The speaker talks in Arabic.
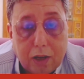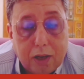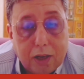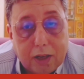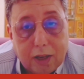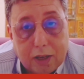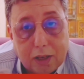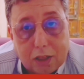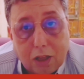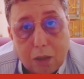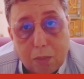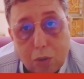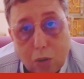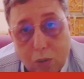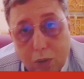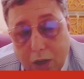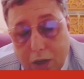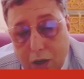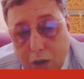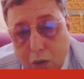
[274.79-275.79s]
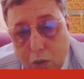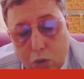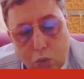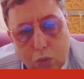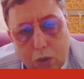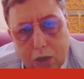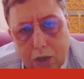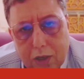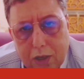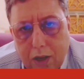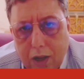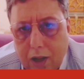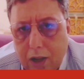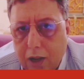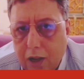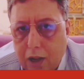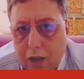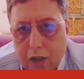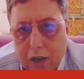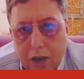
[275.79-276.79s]
اللي كنعتبروا نحن قدوه لنا
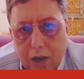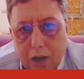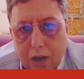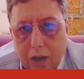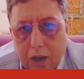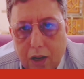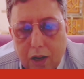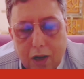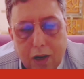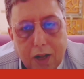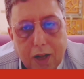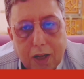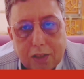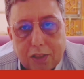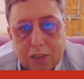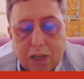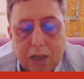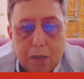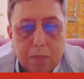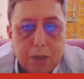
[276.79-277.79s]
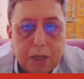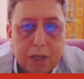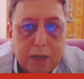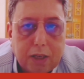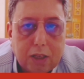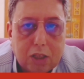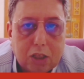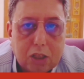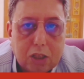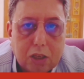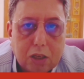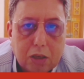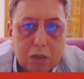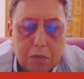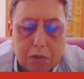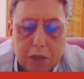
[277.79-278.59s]
الخاص كاع ما كاينش